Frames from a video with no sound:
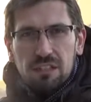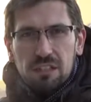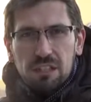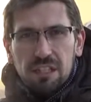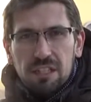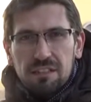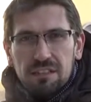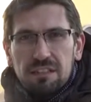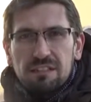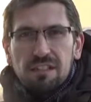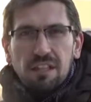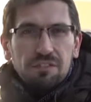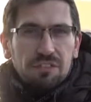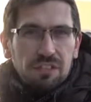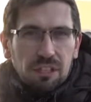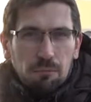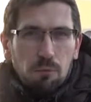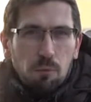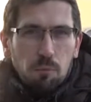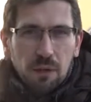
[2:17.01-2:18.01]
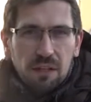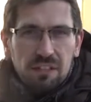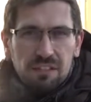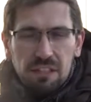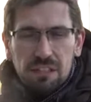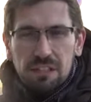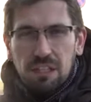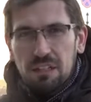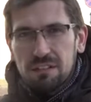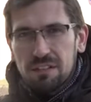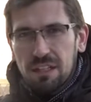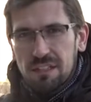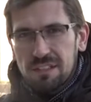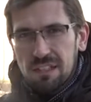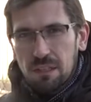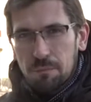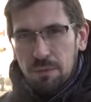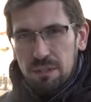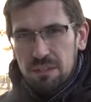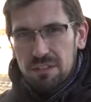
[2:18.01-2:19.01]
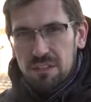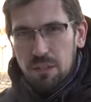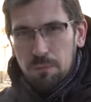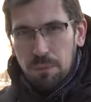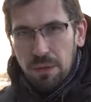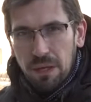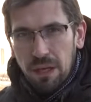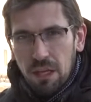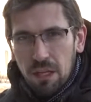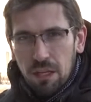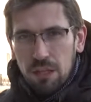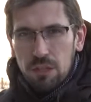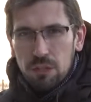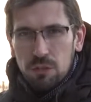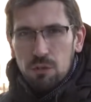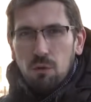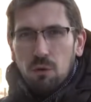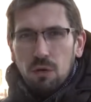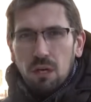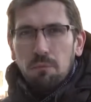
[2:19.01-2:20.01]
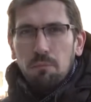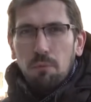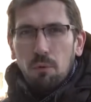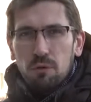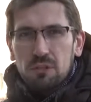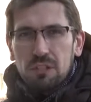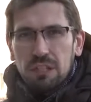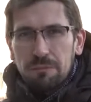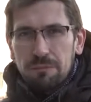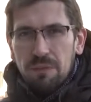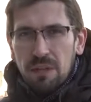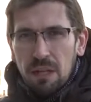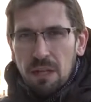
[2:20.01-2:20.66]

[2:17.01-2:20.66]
Это если совсем упростить рассказ о принципе ее работы.